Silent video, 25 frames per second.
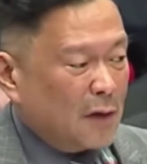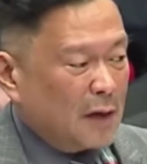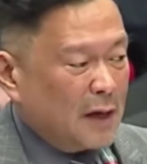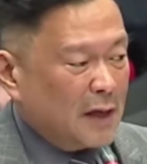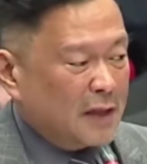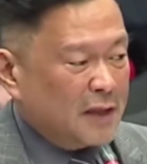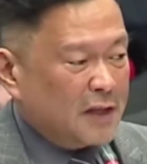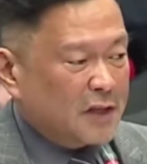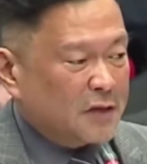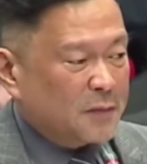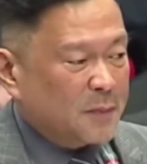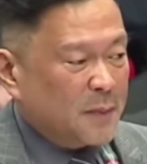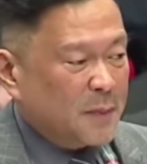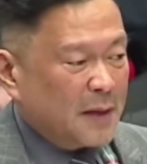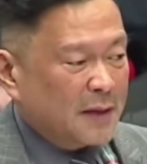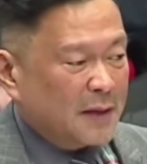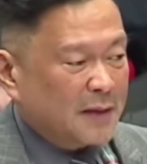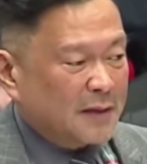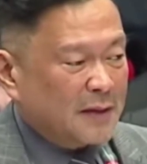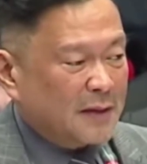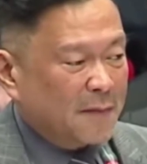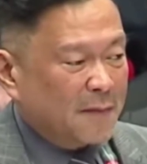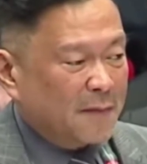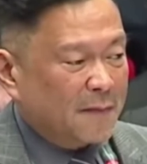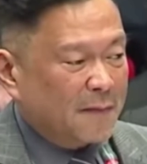already spent
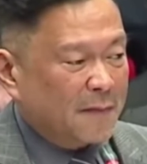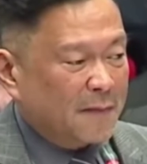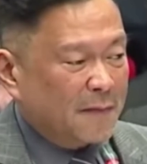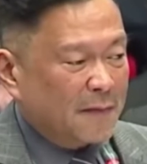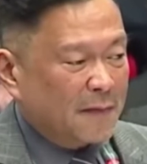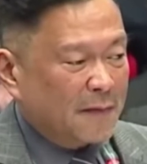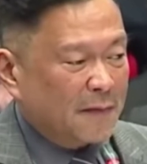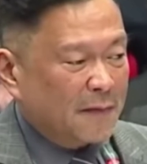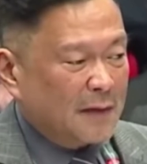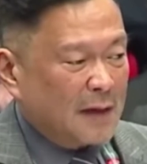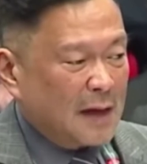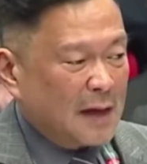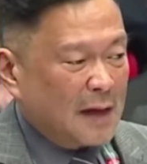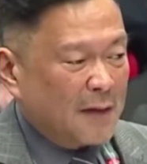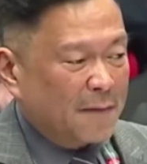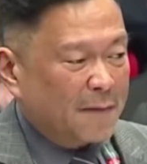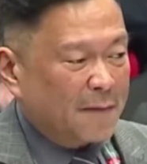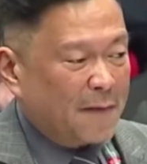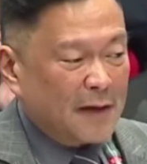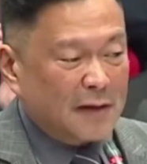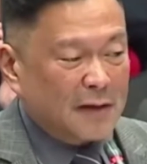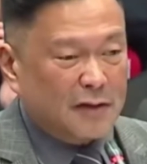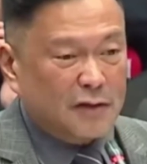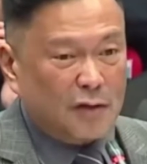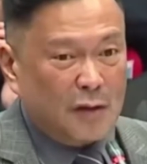some uh,
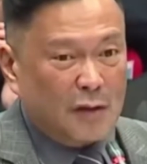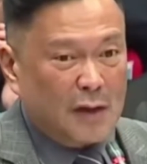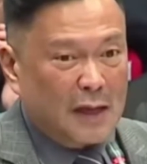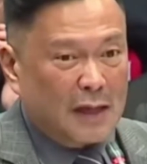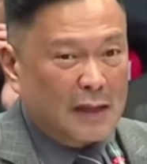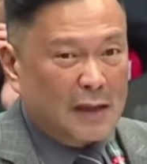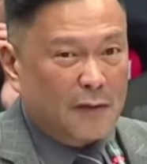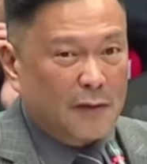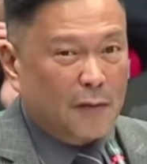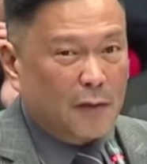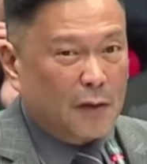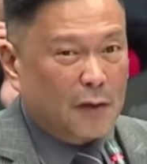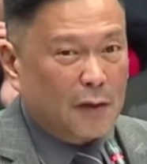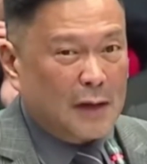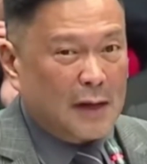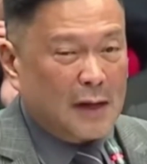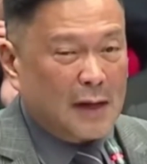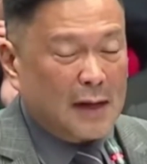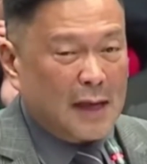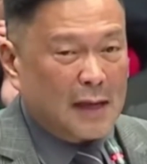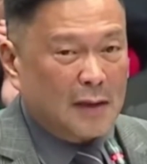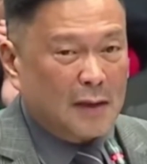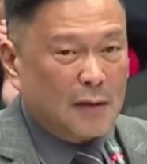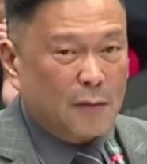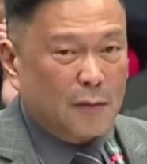funds already for the
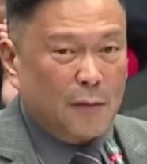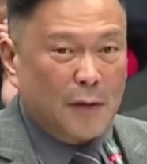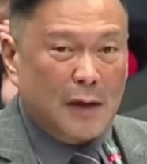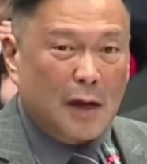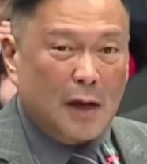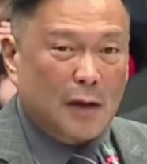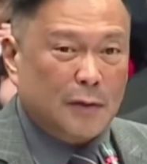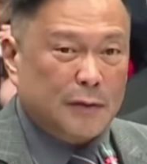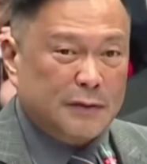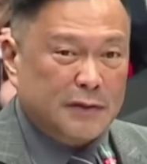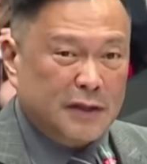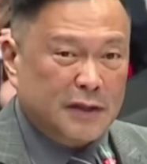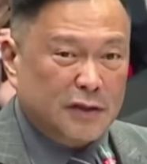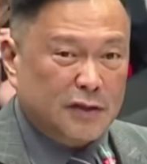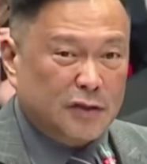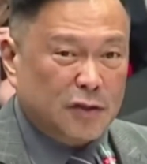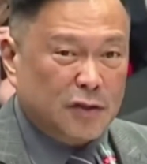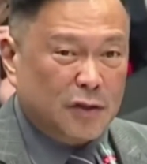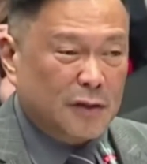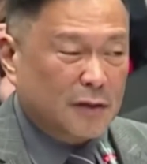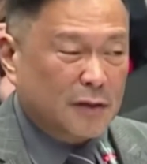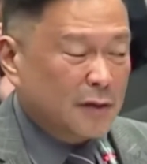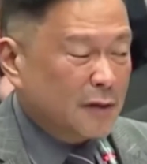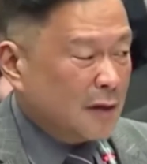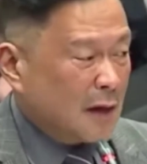right of way
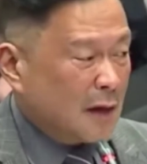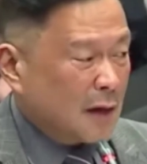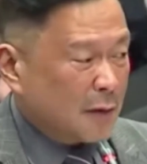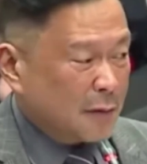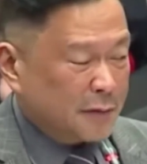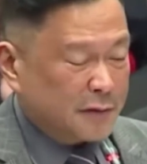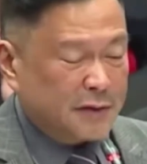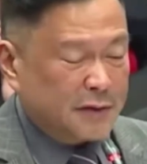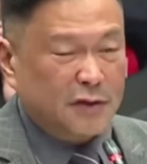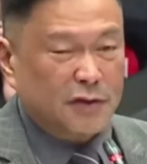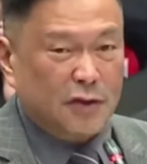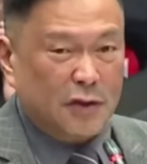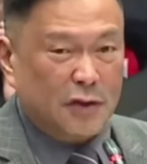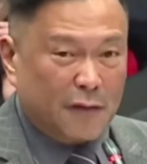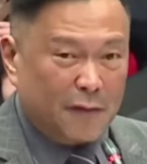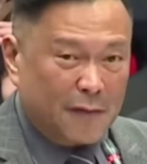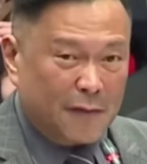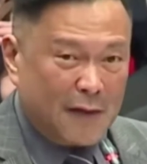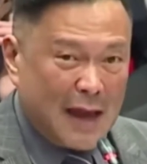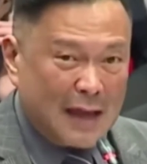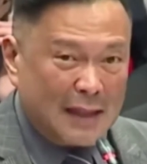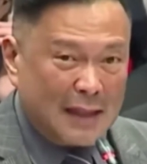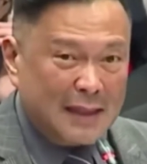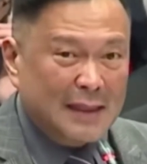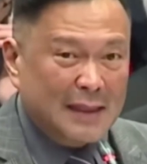acquisition, yes, um, acquisition of
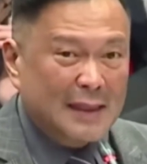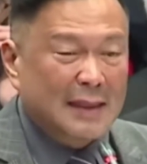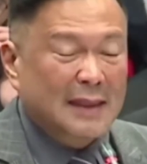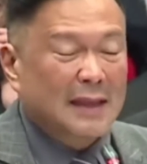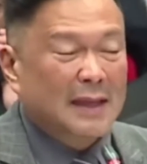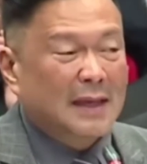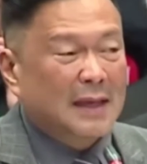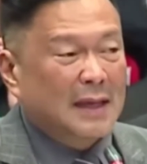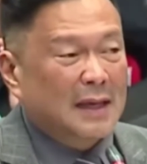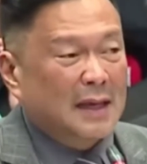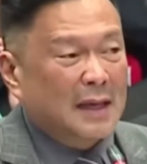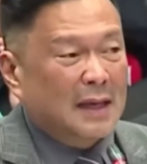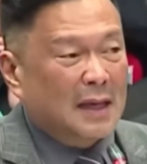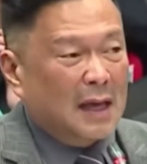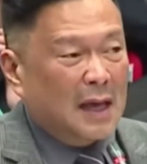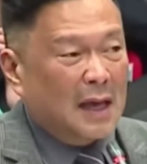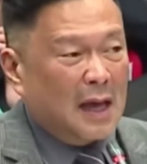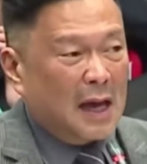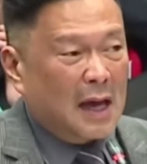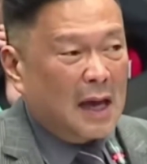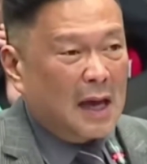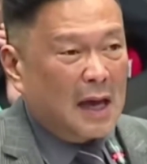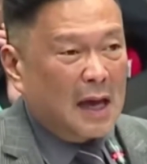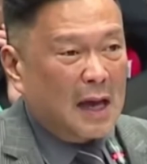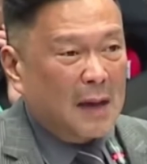land. Yeah.
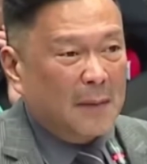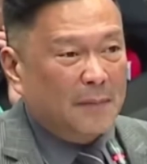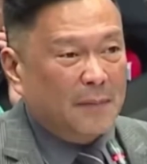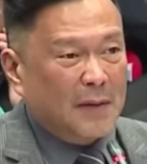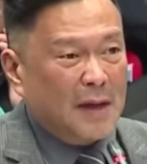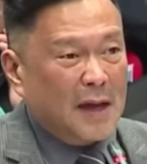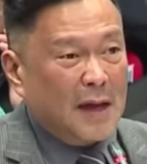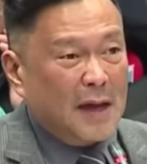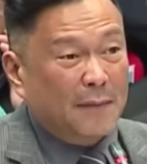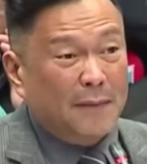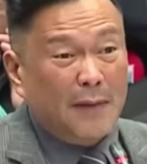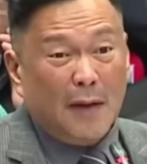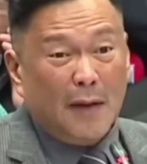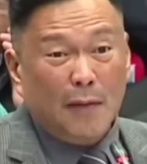Um, they have